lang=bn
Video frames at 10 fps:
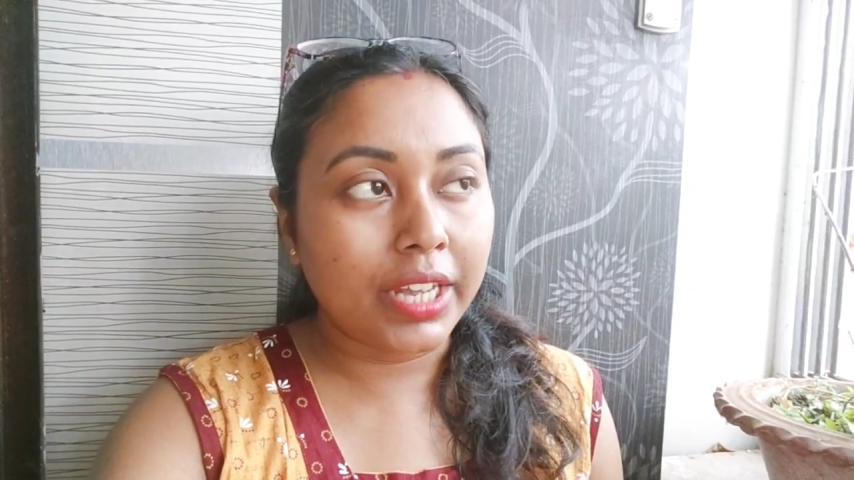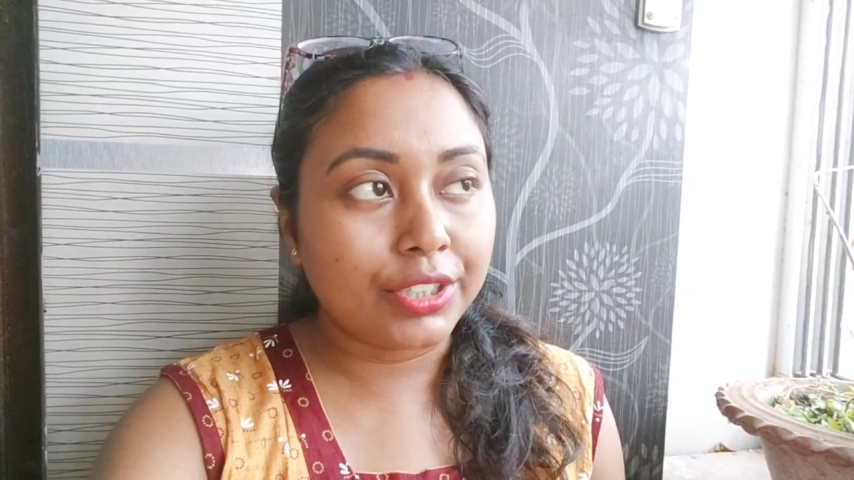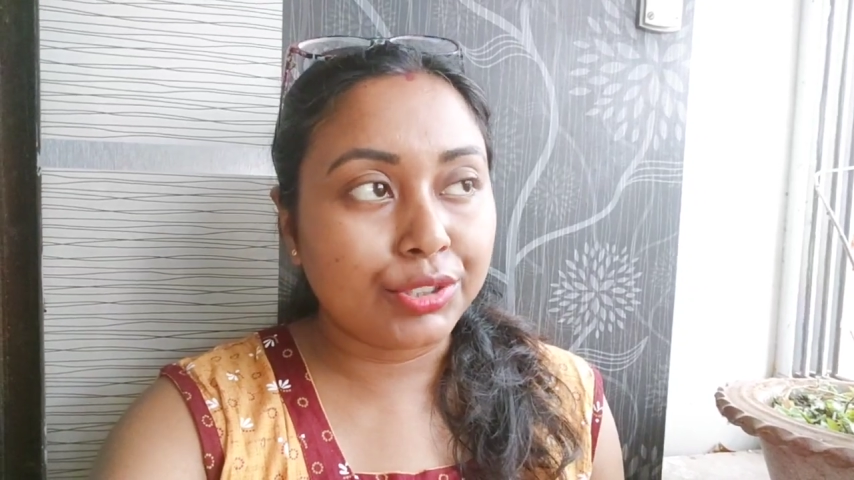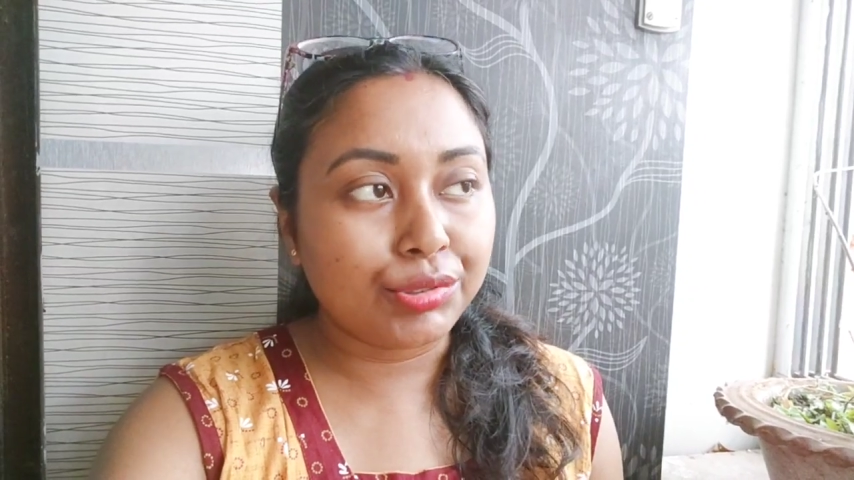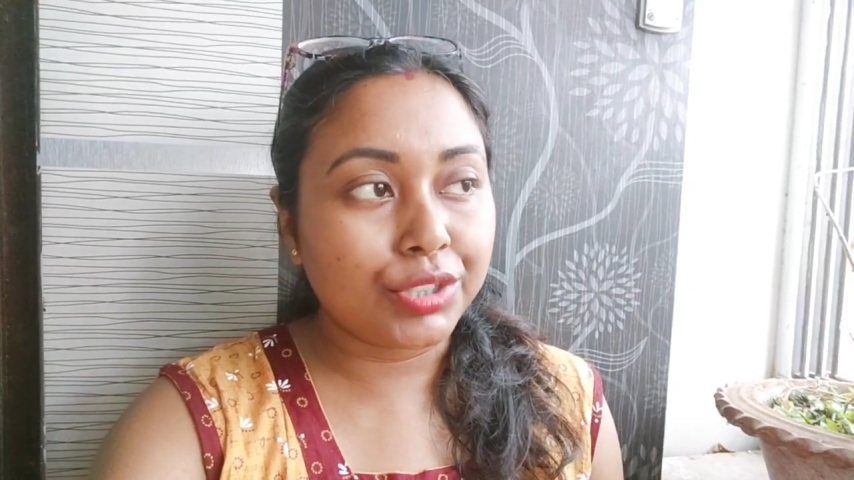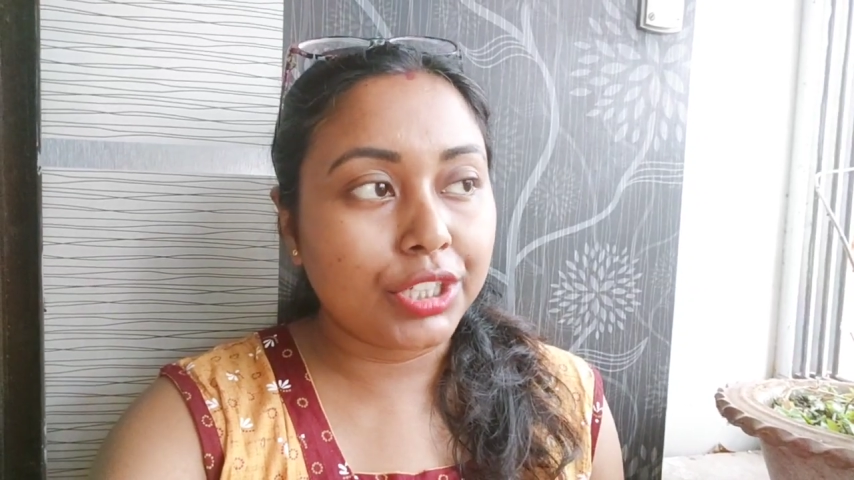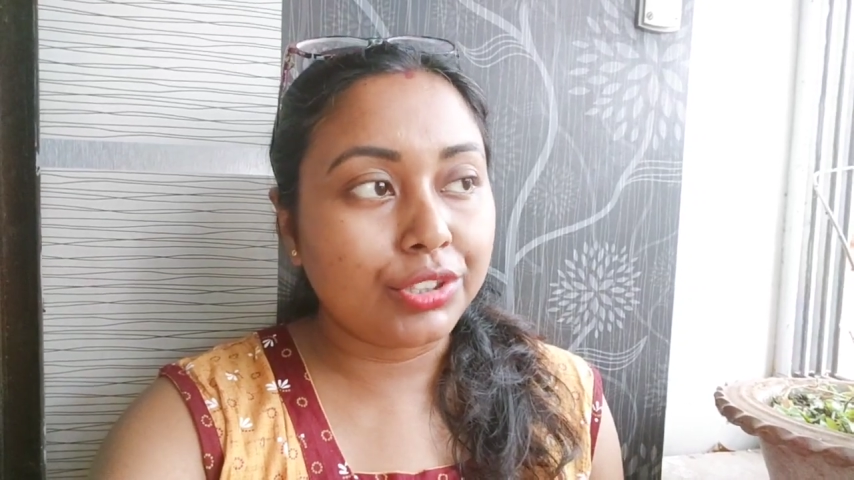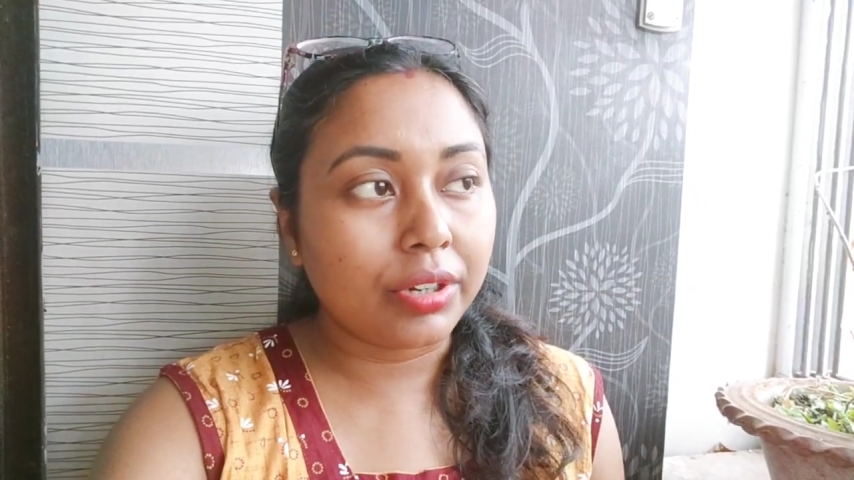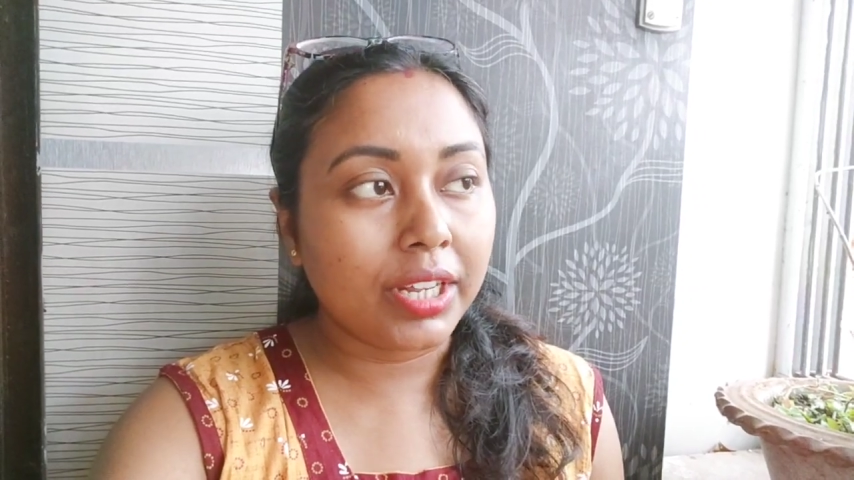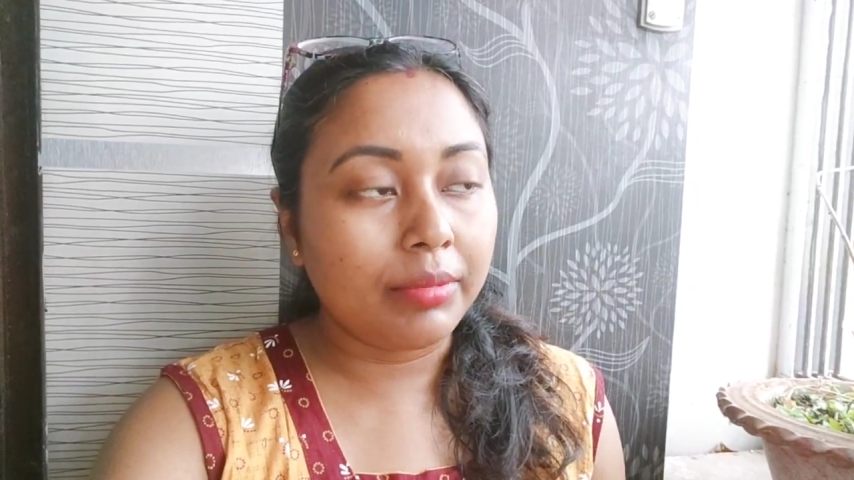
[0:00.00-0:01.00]
অ্যাজ ইউজুয়াল
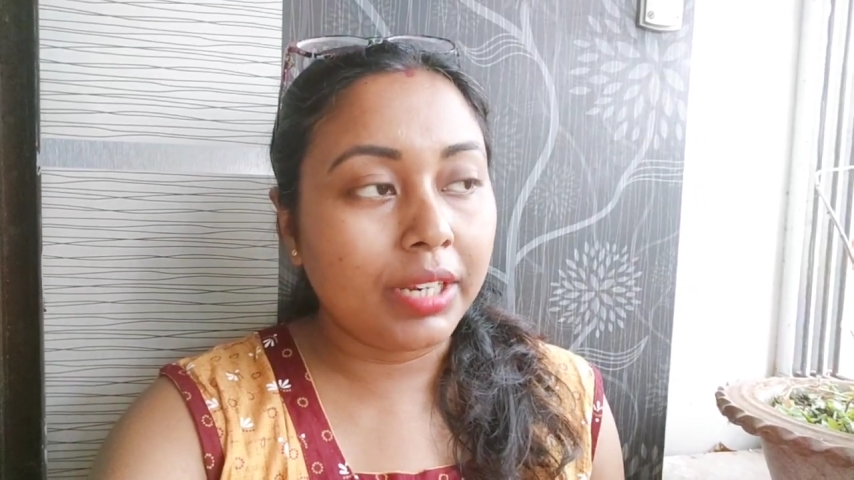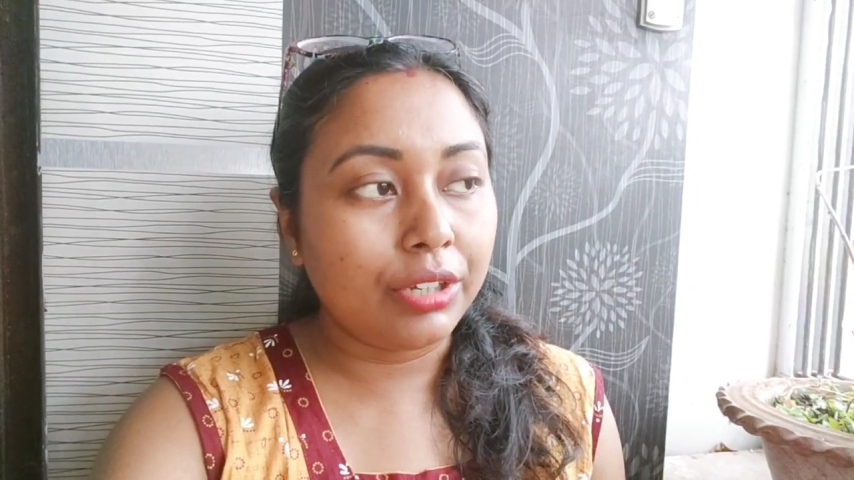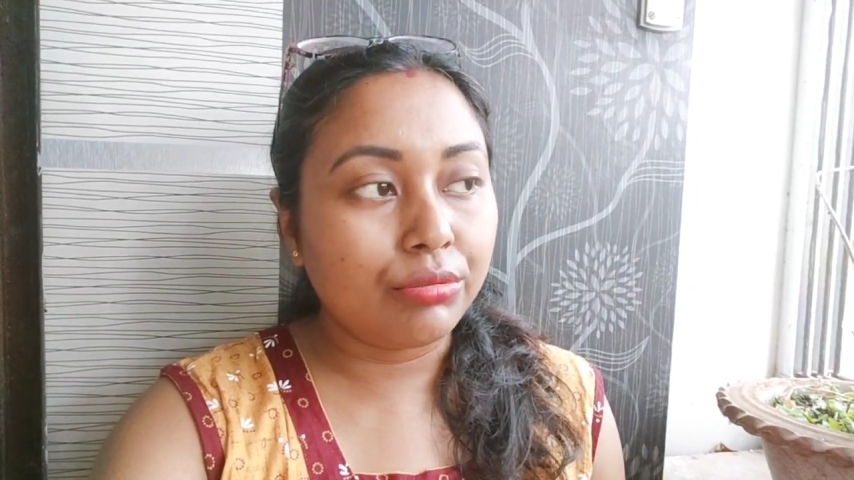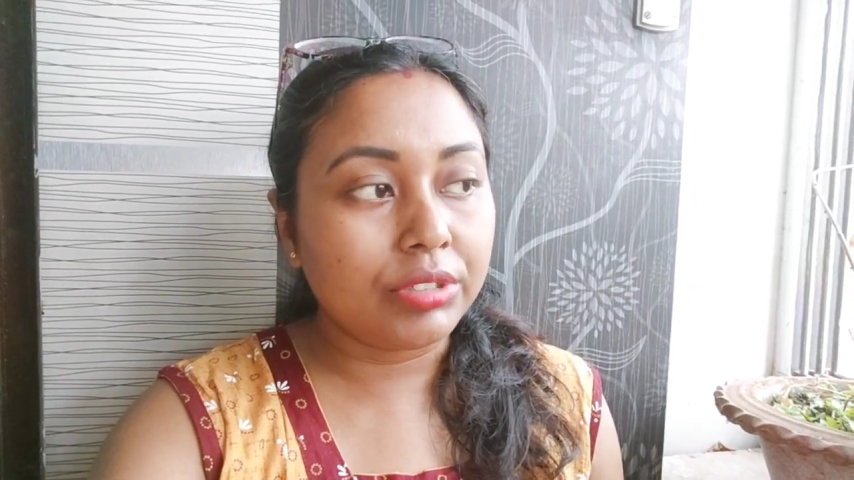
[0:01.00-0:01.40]
সকালবেলায়